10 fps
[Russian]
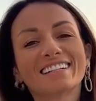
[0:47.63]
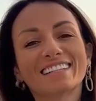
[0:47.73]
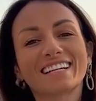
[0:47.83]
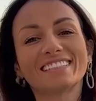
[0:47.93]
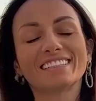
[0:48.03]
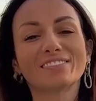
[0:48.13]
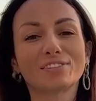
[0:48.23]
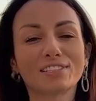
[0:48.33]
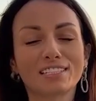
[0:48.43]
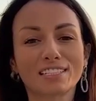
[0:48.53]
когда ходила в
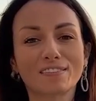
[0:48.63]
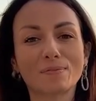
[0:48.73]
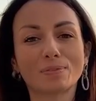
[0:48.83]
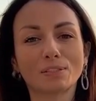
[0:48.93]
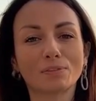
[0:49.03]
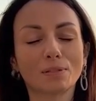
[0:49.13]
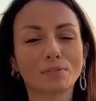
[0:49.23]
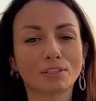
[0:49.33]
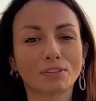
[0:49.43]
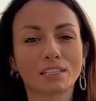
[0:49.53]
гости к своим подругам,
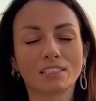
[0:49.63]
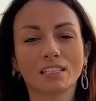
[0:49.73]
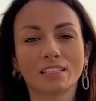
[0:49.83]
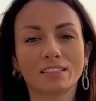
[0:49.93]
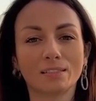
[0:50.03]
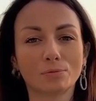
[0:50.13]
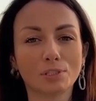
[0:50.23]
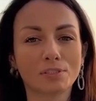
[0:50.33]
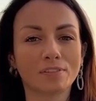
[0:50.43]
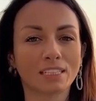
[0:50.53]
которые сделали
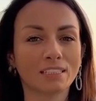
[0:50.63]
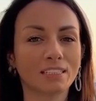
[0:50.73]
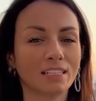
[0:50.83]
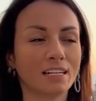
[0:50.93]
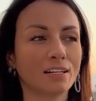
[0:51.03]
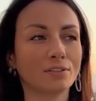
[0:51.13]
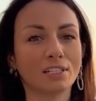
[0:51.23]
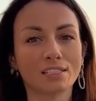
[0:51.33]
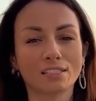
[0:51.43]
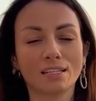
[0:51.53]
ремонт в квартире, а у
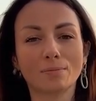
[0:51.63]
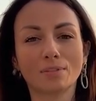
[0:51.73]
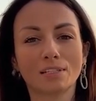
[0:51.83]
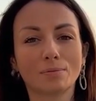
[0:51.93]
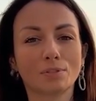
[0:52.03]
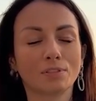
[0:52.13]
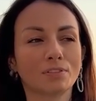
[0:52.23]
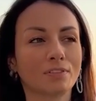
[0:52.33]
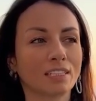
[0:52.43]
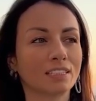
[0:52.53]
нас не было ремонта
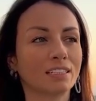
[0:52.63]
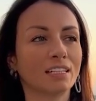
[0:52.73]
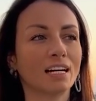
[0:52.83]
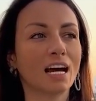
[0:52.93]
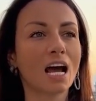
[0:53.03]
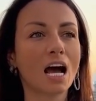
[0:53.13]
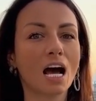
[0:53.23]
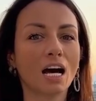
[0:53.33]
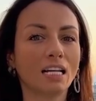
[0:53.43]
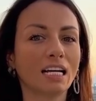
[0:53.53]
в квартире,
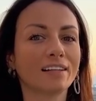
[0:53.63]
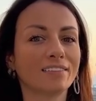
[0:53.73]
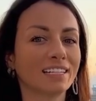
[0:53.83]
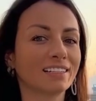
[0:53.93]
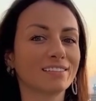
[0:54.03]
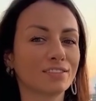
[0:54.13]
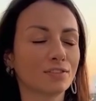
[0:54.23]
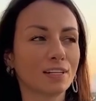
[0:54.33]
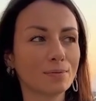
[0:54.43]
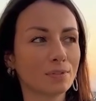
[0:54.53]
она говорила
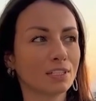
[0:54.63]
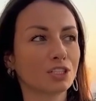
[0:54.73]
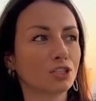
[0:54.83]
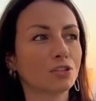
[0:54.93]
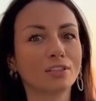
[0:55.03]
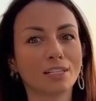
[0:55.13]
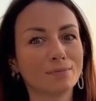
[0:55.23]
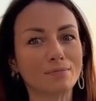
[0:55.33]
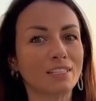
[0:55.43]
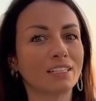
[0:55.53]
все время, что
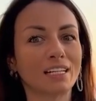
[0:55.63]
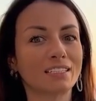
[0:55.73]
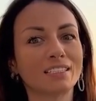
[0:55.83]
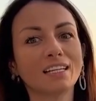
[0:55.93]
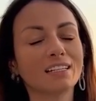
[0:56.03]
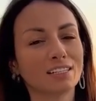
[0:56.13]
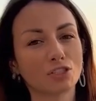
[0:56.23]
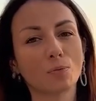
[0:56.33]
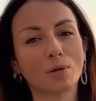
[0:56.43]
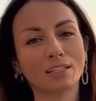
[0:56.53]
там не так сделали,
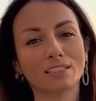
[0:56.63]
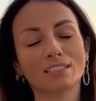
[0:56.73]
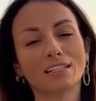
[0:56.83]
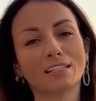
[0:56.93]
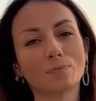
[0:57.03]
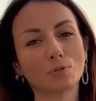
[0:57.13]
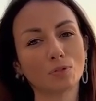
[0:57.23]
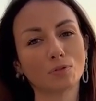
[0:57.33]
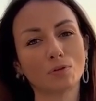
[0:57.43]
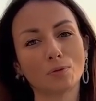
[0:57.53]
чтобы она сделала
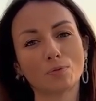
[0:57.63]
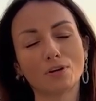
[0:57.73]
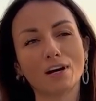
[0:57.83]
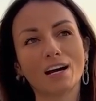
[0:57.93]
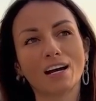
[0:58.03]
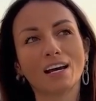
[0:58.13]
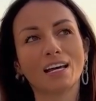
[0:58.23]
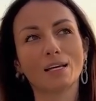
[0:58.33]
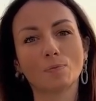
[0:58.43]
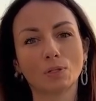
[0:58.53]
по-другому.
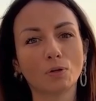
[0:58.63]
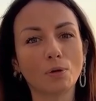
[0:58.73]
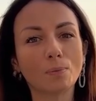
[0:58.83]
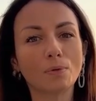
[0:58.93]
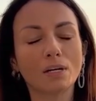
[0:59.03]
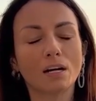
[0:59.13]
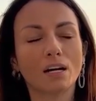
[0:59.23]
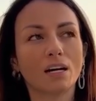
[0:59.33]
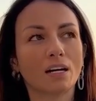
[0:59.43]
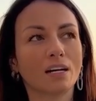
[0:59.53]
И потом
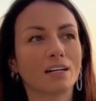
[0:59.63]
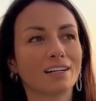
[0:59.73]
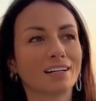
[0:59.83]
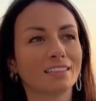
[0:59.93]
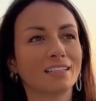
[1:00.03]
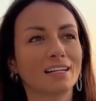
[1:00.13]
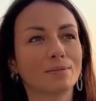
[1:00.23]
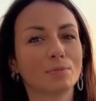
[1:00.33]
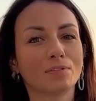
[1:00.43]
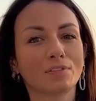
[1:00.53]
а,
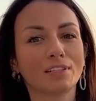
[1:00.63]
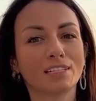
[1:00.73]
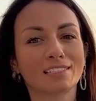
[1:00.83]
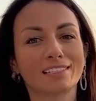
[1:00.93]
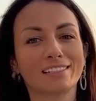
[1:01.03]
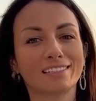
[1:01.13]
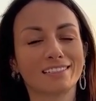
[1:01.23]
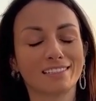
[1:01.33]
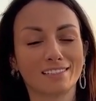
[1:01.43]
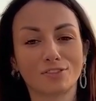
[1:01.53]
когда мы
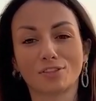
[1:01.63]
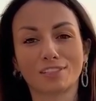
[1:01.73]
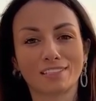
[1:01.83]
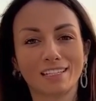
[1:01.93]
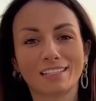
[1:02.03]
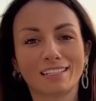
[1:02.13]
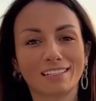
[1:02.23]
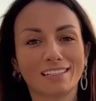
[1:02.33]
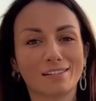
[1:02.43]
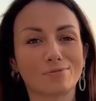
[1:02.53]
выросли и все-таки сделали
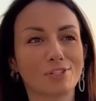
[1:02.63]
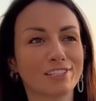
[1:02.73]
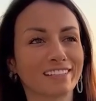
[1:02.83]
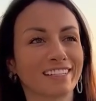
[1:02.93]
ей ремонт,